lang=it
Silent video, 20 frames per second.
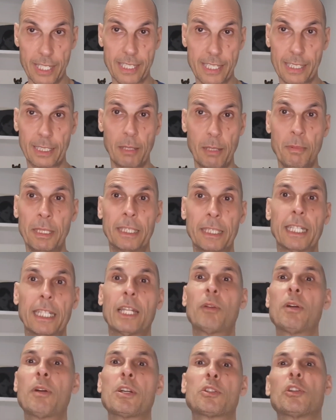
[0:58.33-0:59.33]
esattamente
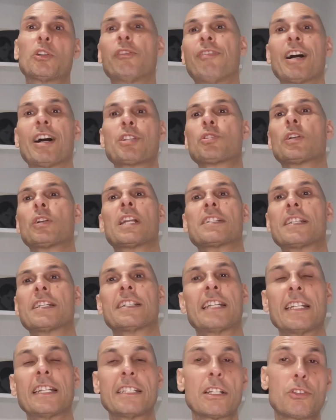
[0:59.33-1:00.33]
di questo, faccio
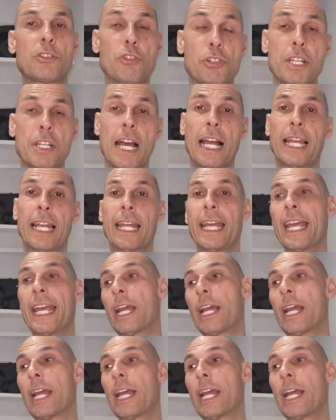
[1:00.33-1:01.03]
l'assistente sociale